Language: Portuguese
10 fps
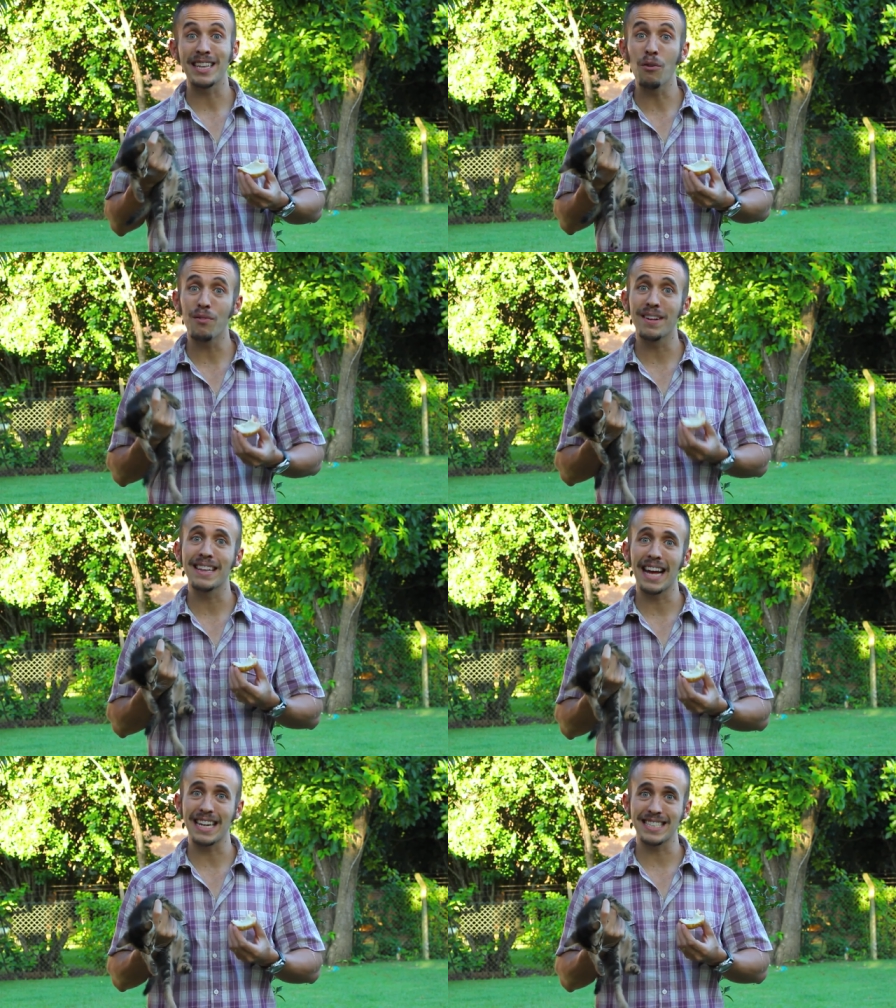é tão
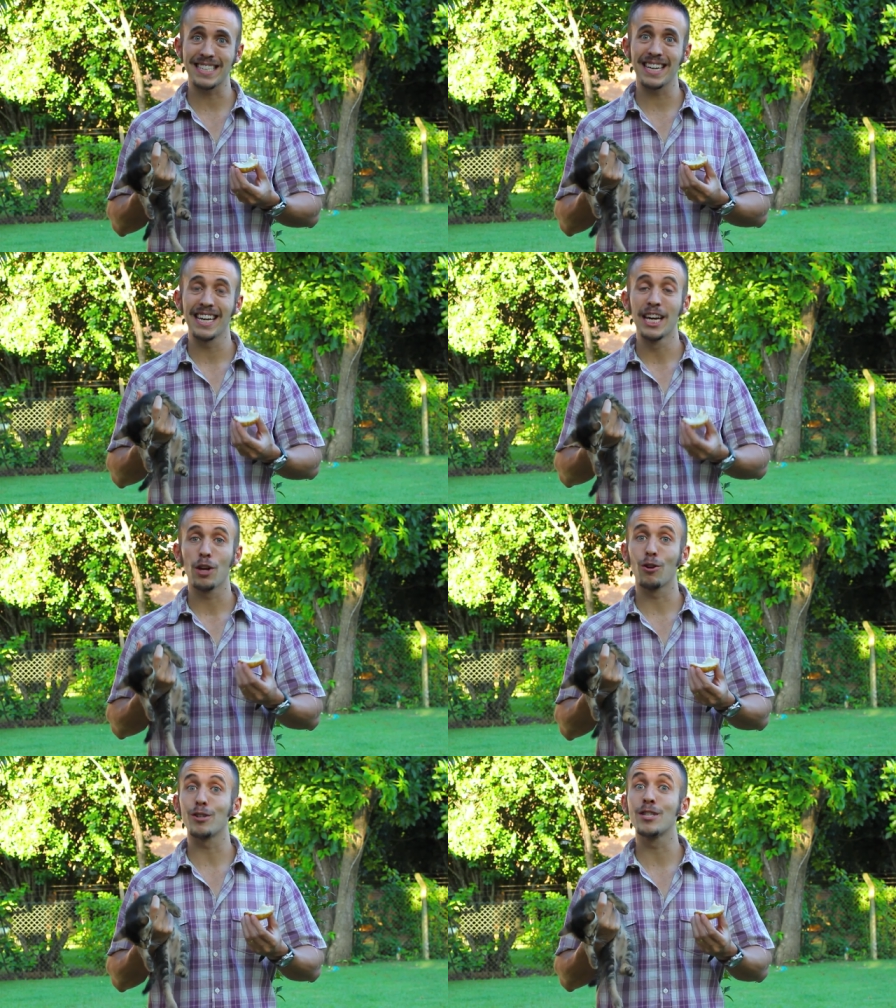fantástica
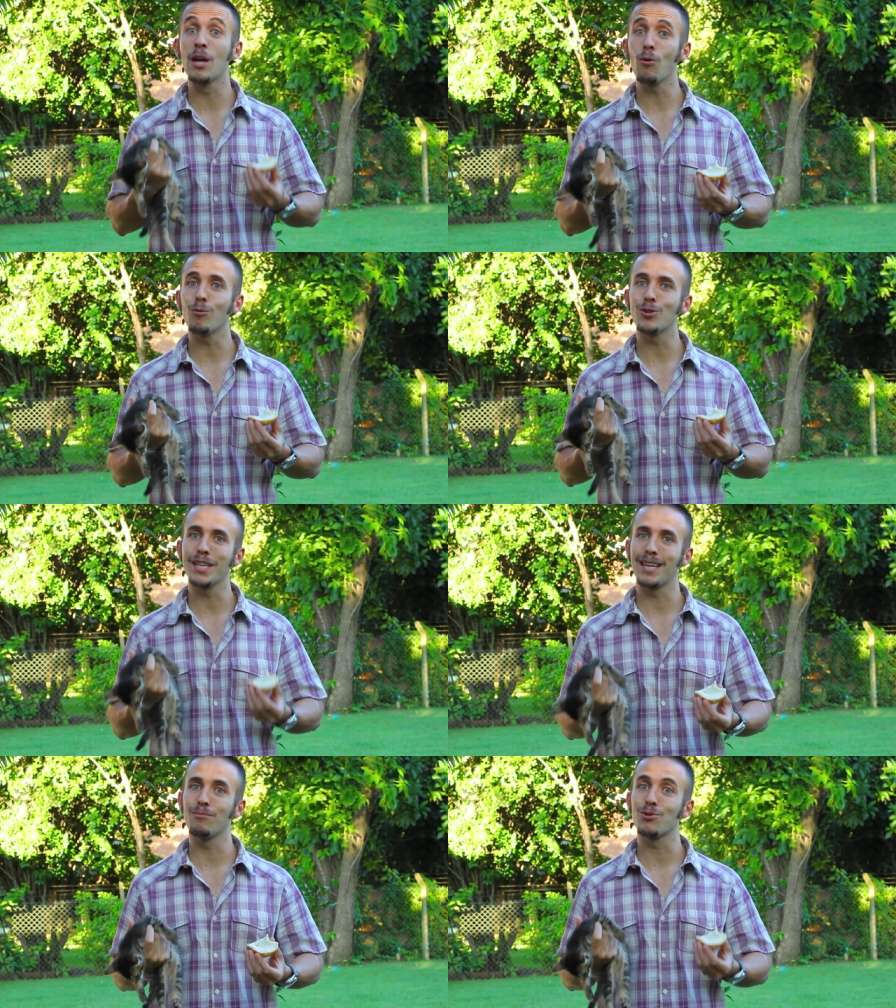que nós não
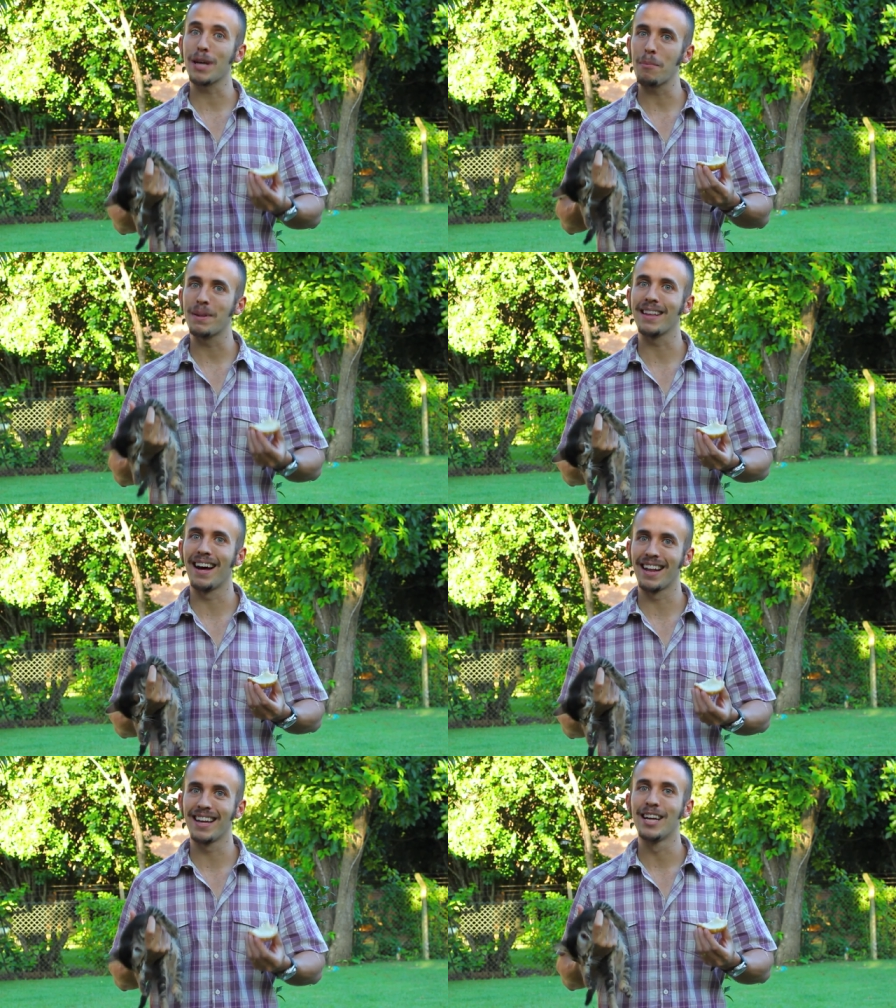conseguimos
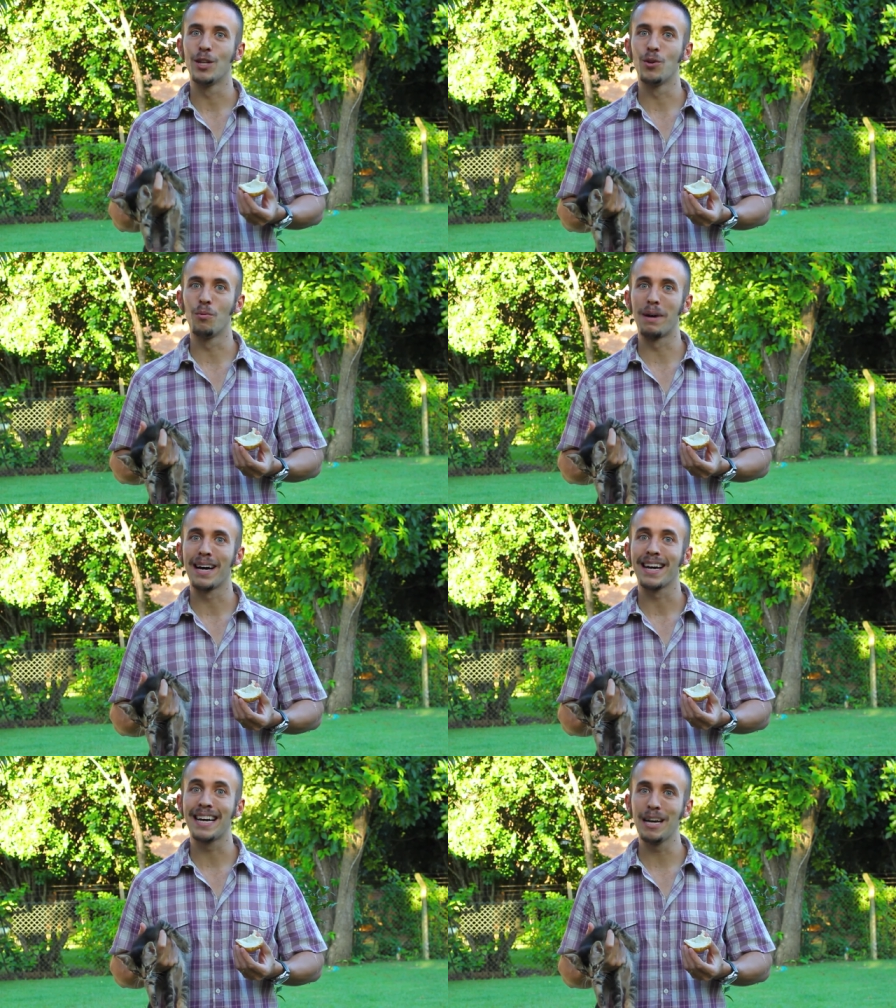captá-la numa
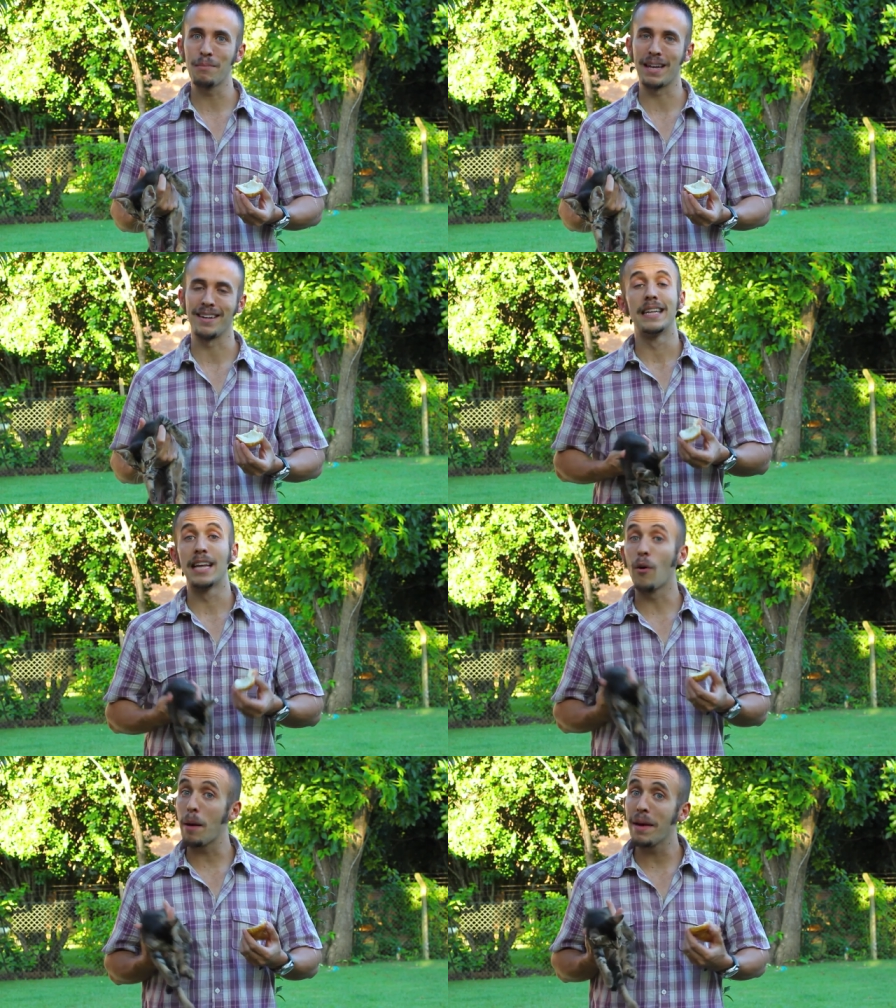câmera.
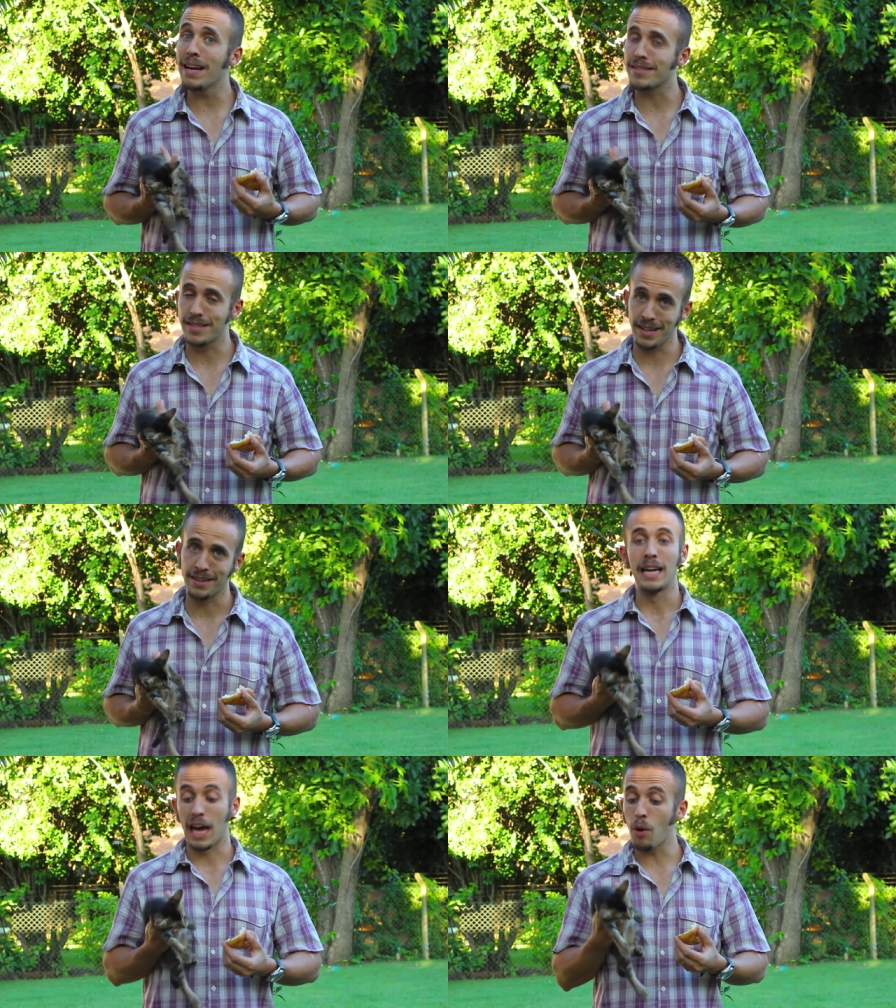Não é bem assim.
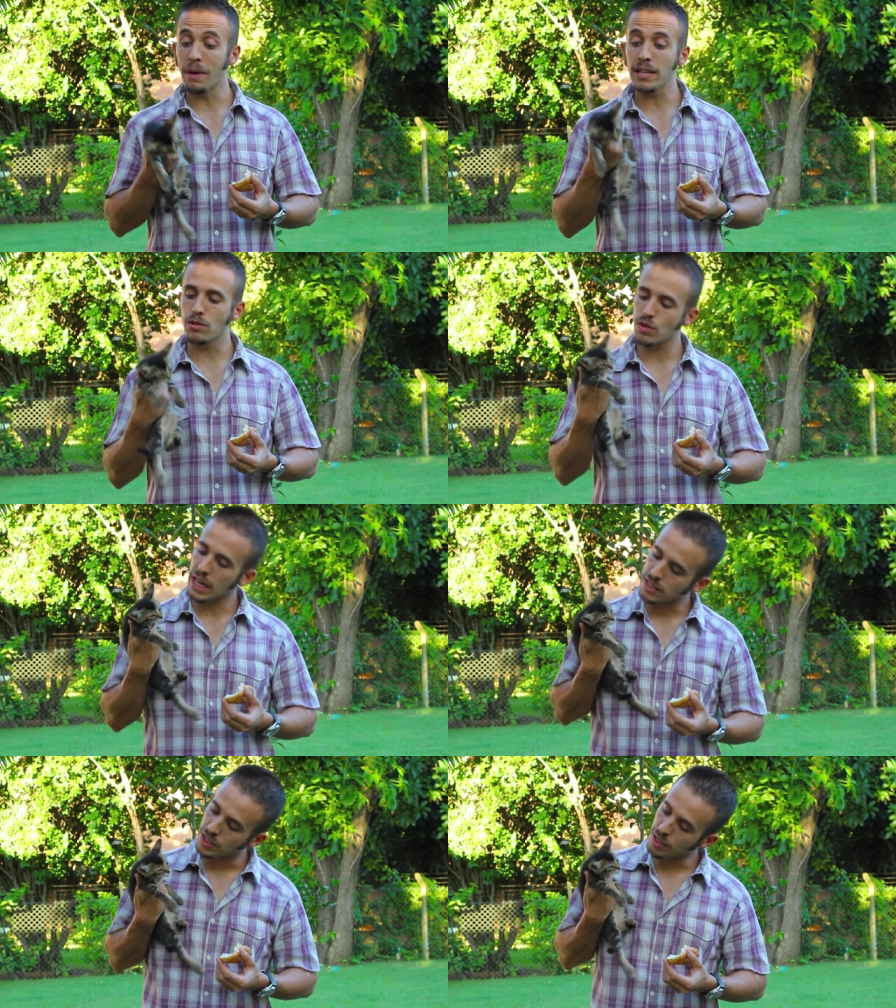Realmente os
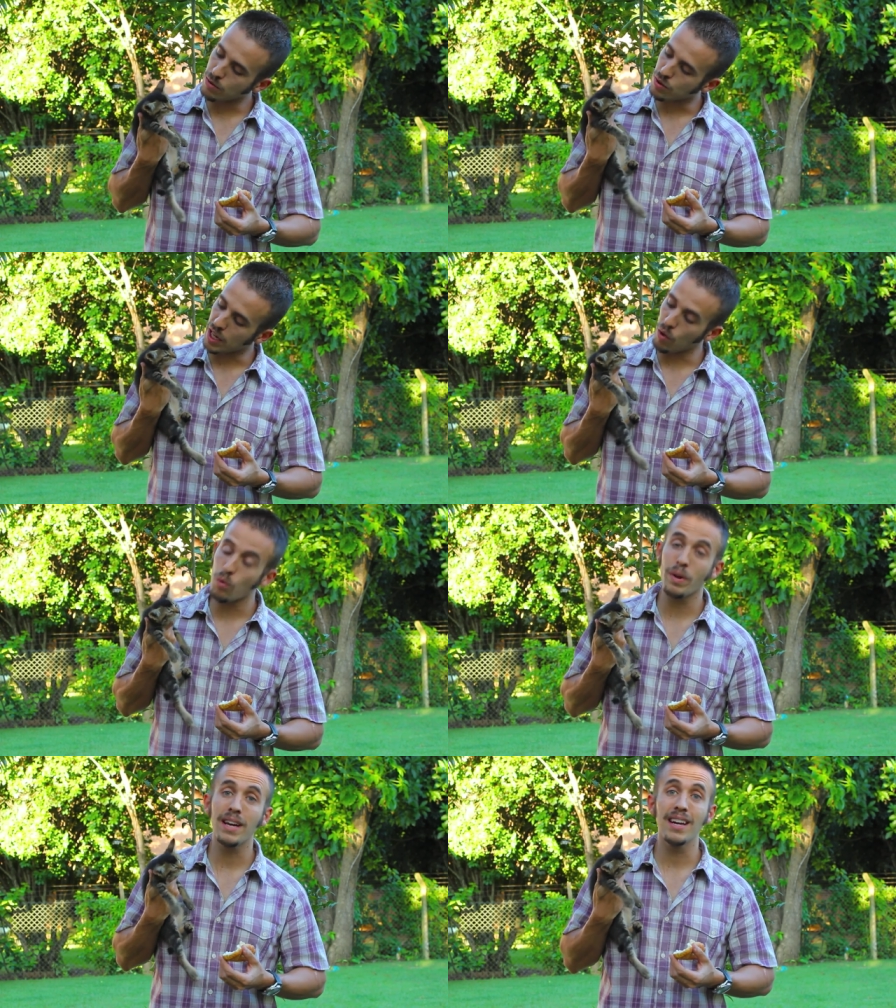gatinhos têm
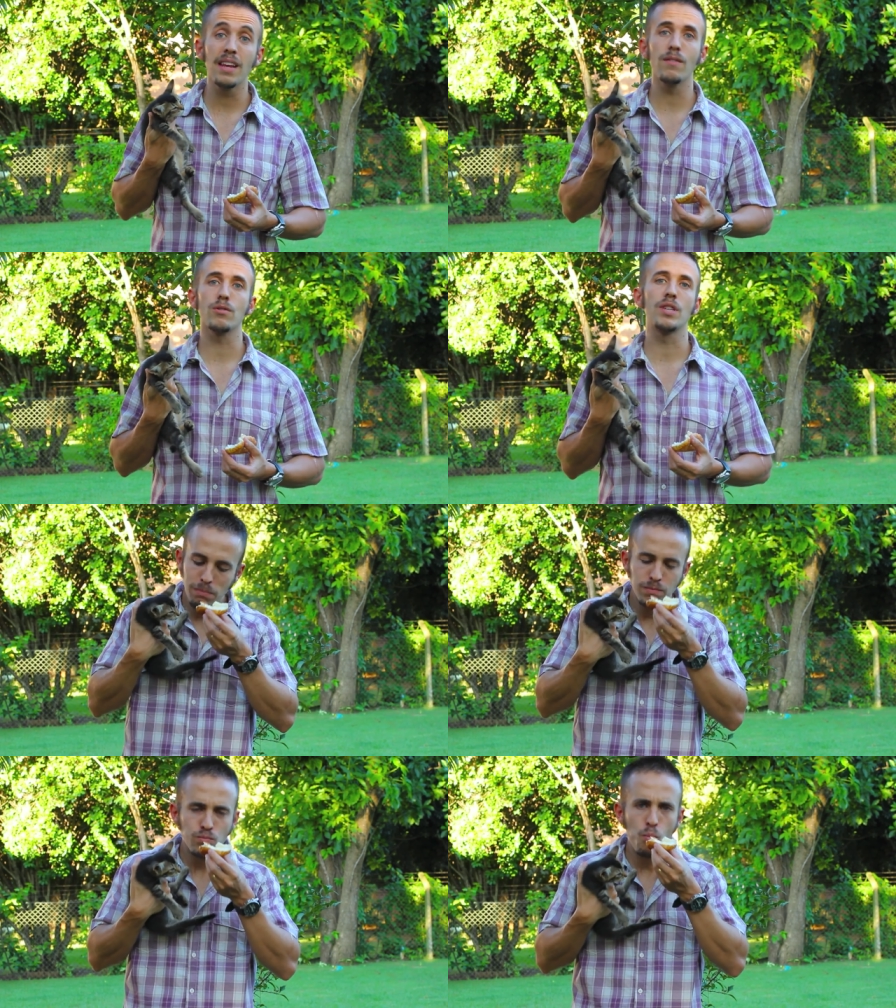um incrível
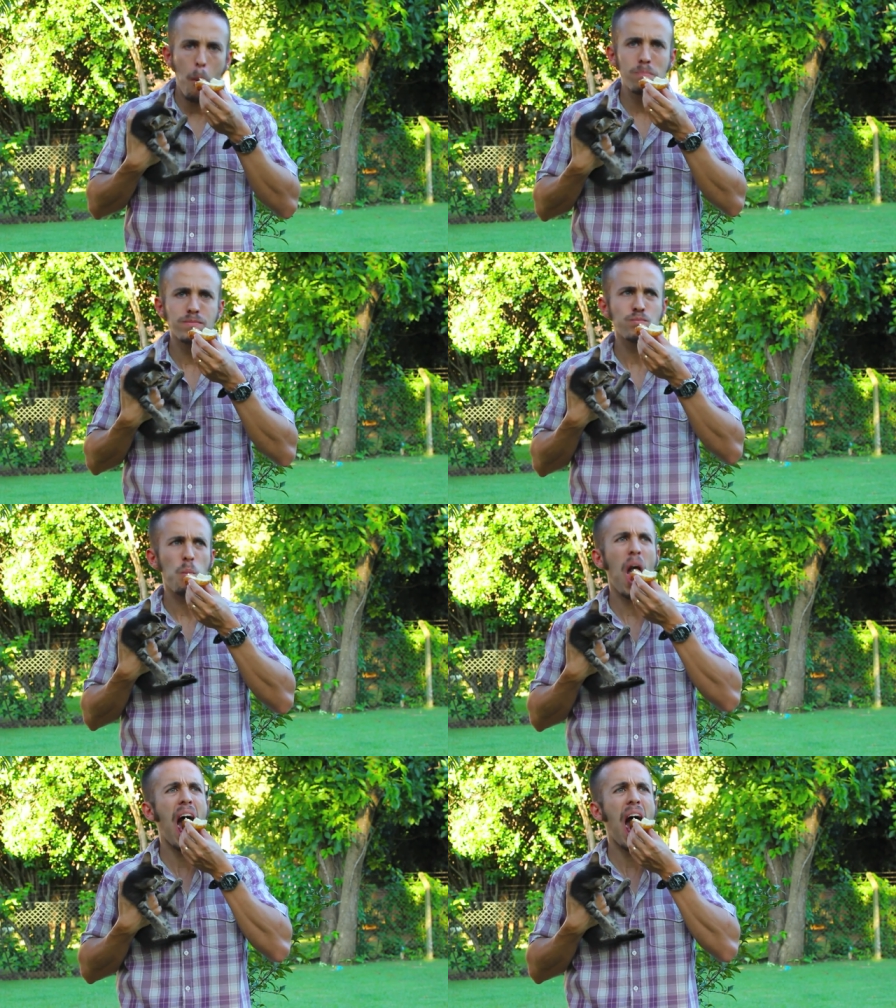senso de orientação.